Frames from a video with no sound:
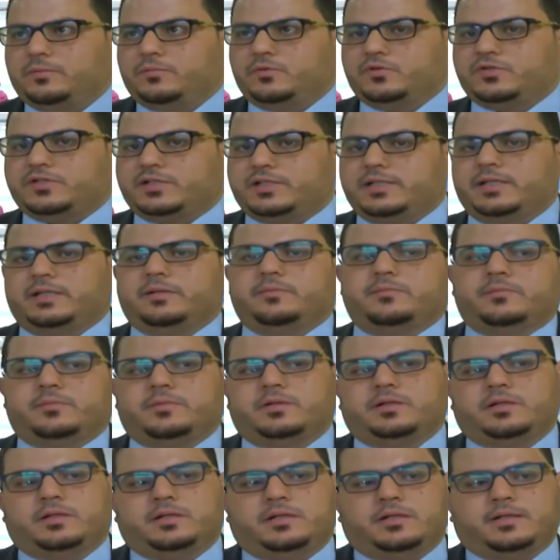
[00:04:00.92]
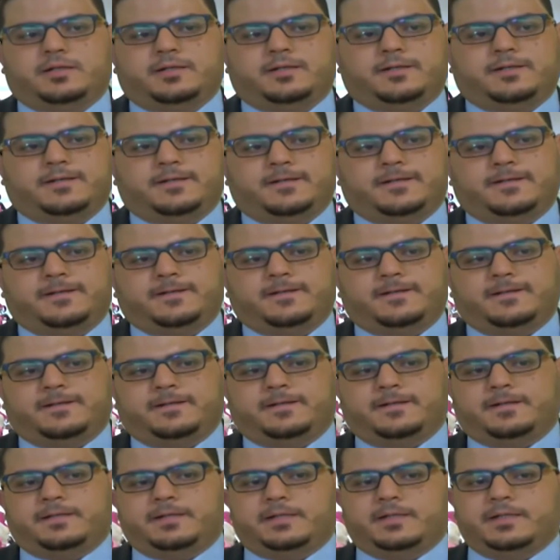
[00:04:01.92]
ابو سليم
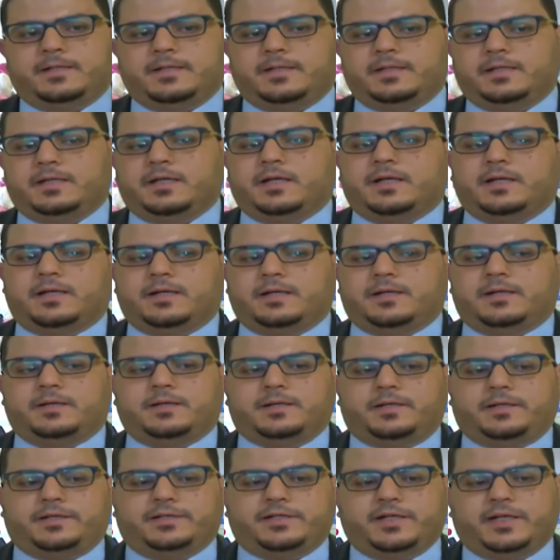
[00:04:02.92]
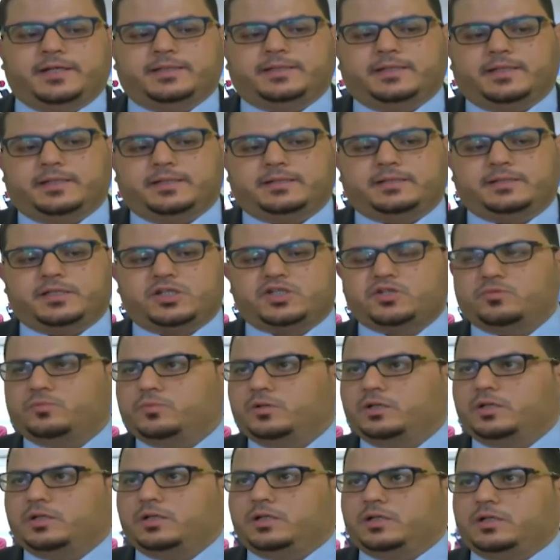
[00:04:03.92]
اللي هي عياده
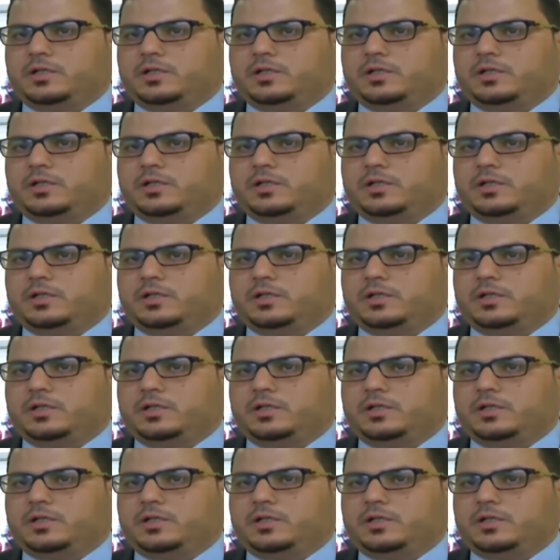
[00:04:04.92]
تشمل